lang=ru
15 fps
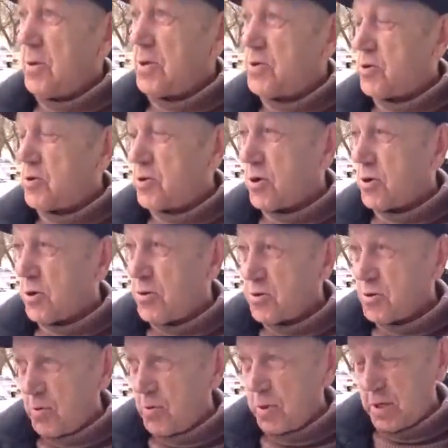вот тут
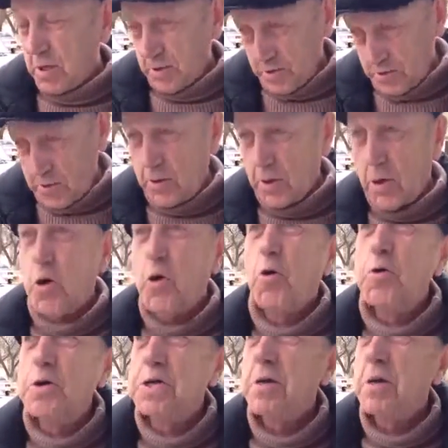думает, ну и
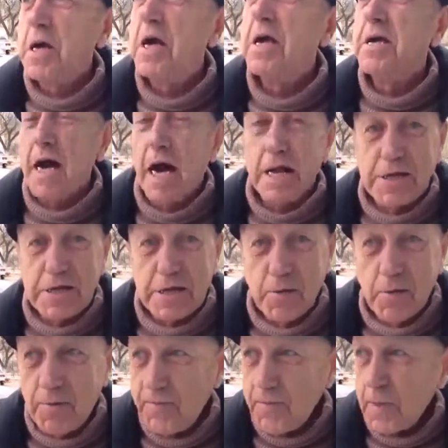хуй с ней, и я
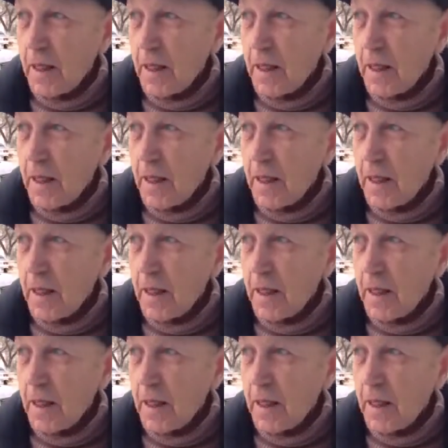оттянул.